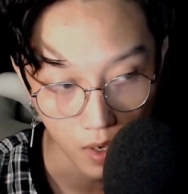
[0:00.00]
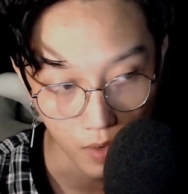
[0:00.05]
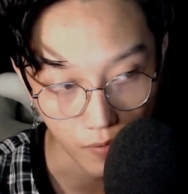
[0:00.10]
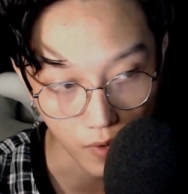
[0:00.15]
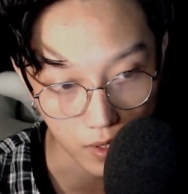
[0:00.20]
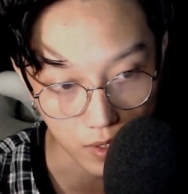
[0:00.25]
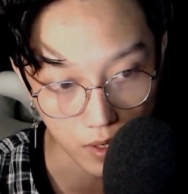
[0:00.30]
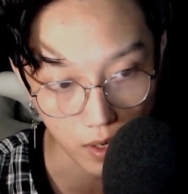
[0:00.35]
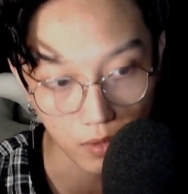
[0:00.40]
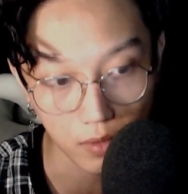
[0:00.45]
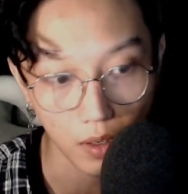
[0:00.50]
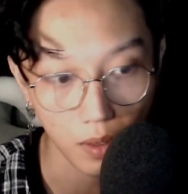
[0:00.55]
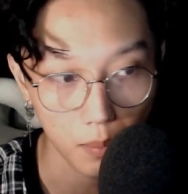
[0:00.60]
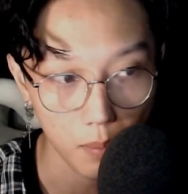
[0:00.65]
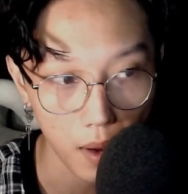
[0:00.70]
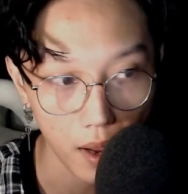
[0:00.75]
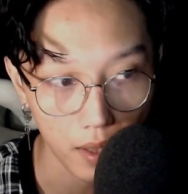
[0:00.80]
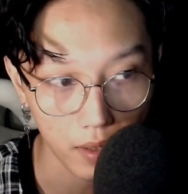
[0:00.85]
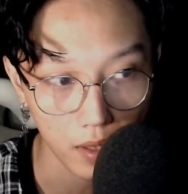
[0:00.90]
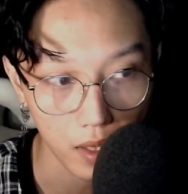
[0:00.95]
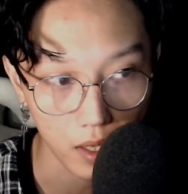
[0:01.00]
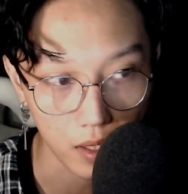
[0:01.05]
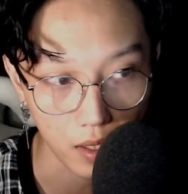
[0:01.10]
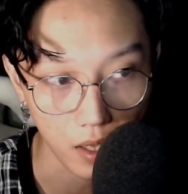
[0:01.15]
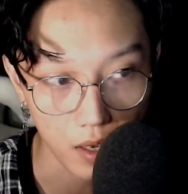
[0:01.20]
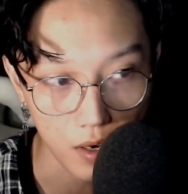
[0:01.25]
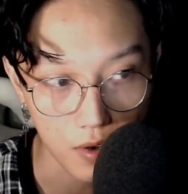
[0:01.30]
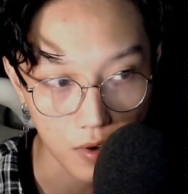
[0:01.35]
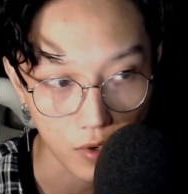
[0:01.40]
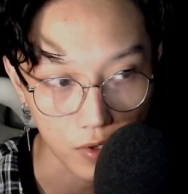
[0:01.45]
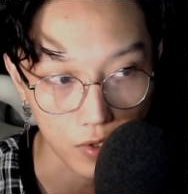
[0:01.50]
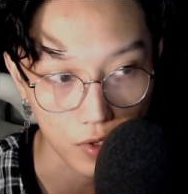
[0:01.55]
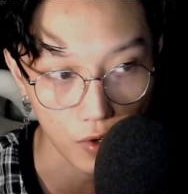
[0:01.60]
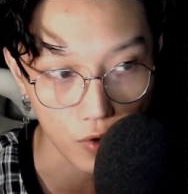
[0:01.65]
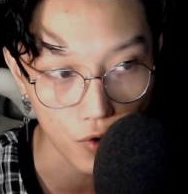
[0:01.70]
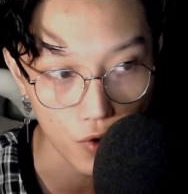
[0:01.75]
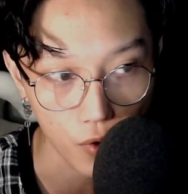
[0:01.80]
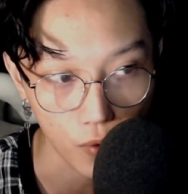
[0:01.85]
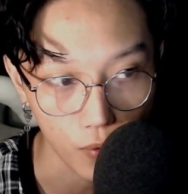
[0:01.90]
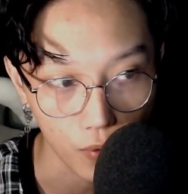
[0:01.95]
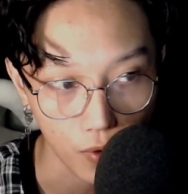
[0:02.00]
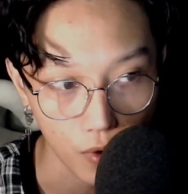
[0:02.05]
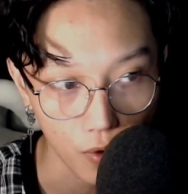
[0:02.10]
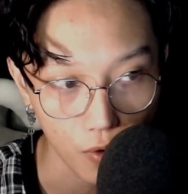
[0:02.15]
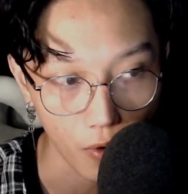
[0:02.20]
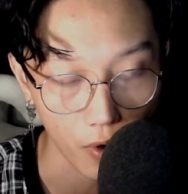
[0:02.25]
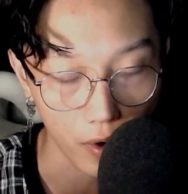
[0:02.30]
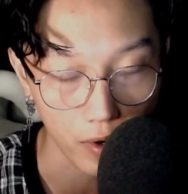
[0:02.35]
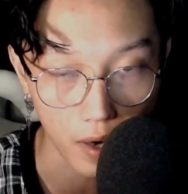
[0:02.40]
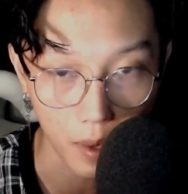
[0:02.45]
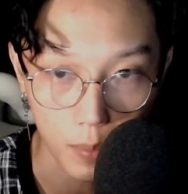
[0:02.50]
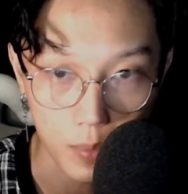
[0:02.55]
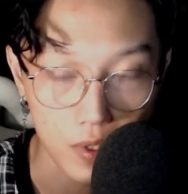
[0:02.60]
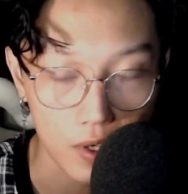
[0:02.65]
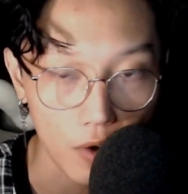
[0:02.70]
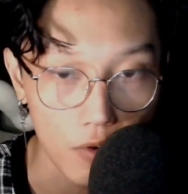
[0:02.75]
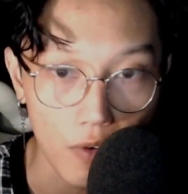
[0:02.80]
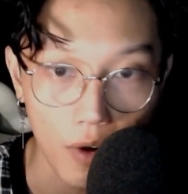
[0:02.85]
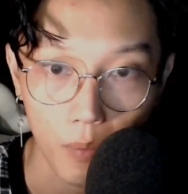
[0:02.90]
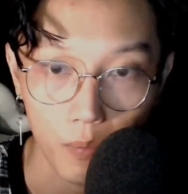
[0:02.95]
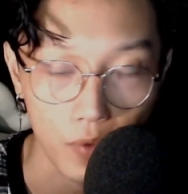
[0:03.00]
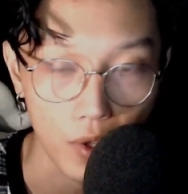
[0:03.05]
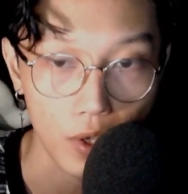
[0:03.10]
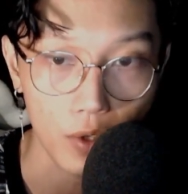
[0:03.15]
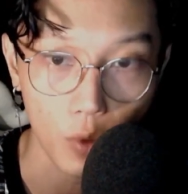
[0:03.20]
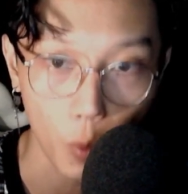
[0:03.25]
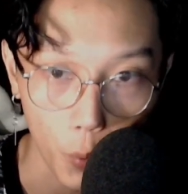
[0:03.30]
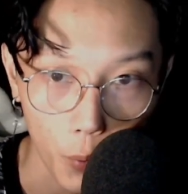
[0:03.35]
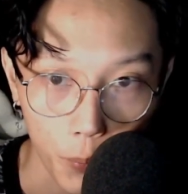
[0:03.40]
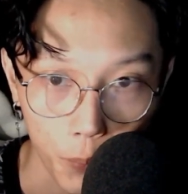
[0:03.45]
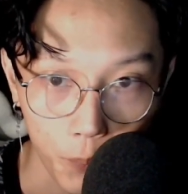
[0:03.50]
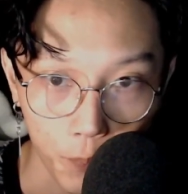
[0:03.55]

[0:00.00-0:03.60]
Và trên tầng 3 thì chỉ được sử dụng có khoảng 5-6 phòng dĩ thôi.